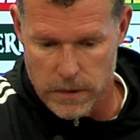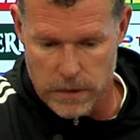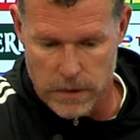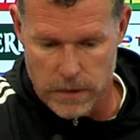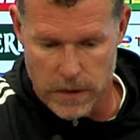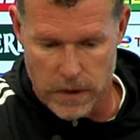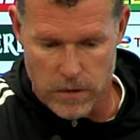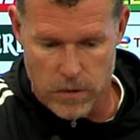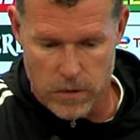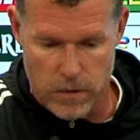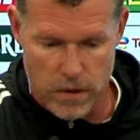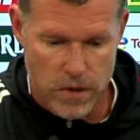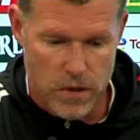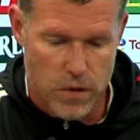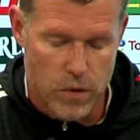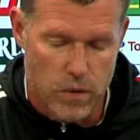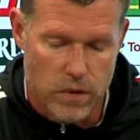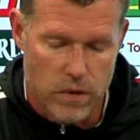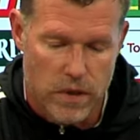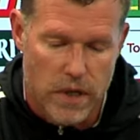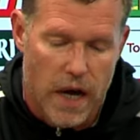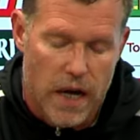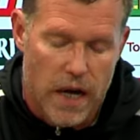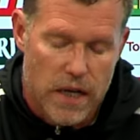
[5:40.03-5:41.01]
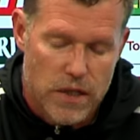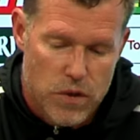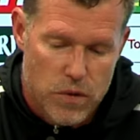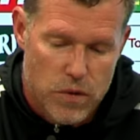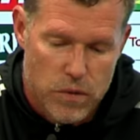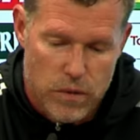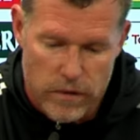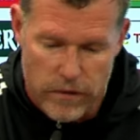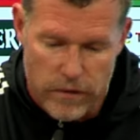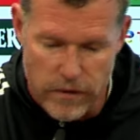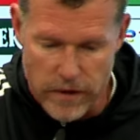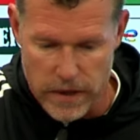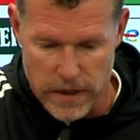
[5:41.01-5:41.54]
Gratulation
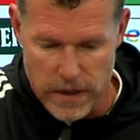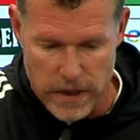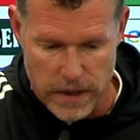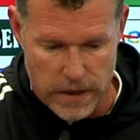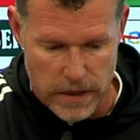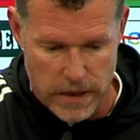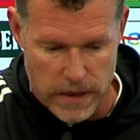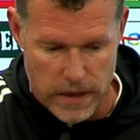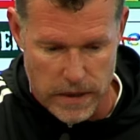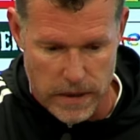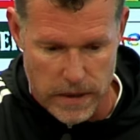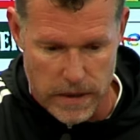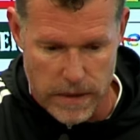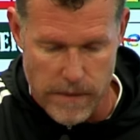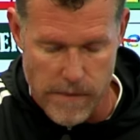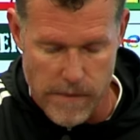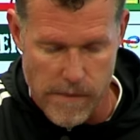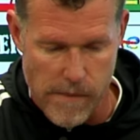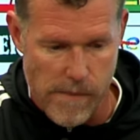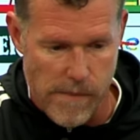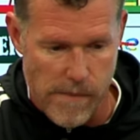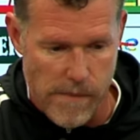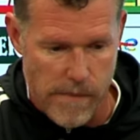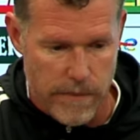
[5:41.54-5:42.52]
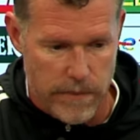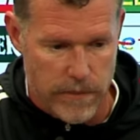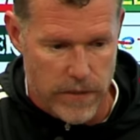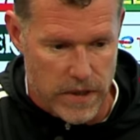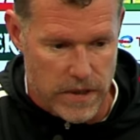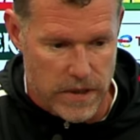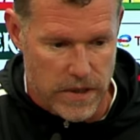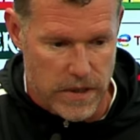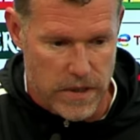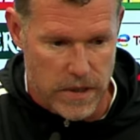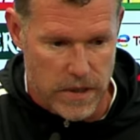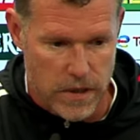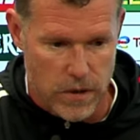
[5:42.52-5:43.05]
dazu und vielen Dank, ähm,
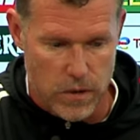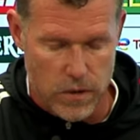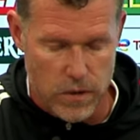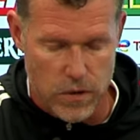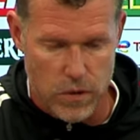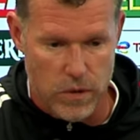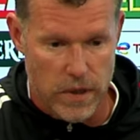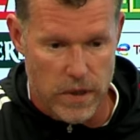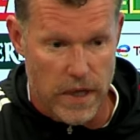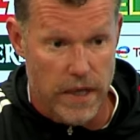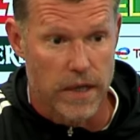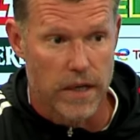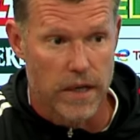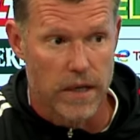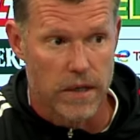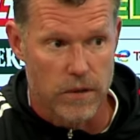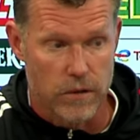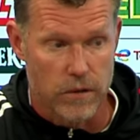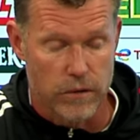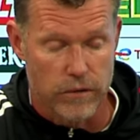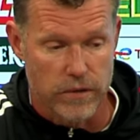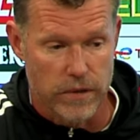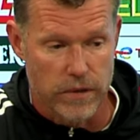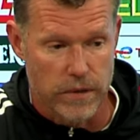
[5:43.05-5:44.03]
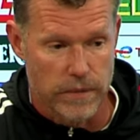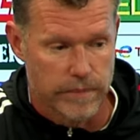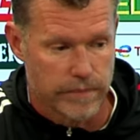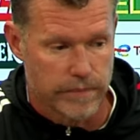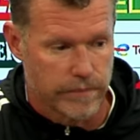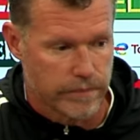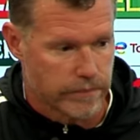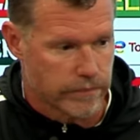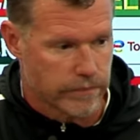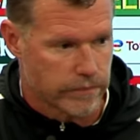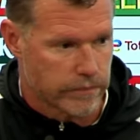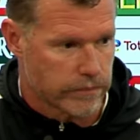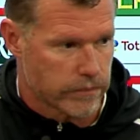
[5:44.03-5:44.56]
dass ich Sie auch so kennenlernen durfte.
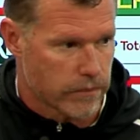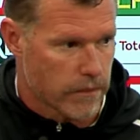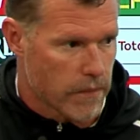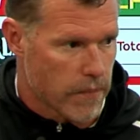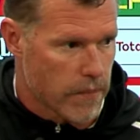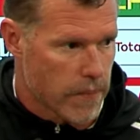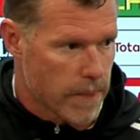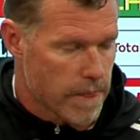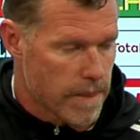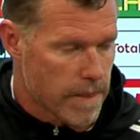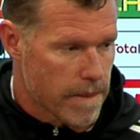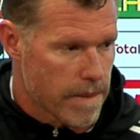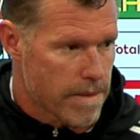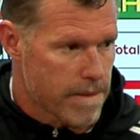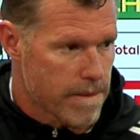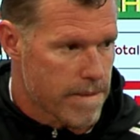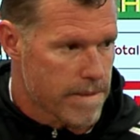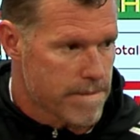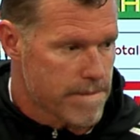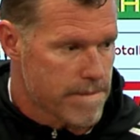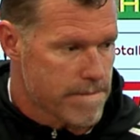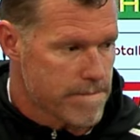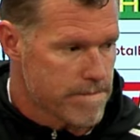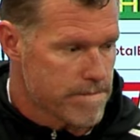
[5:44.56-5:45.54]
Danke vielmals.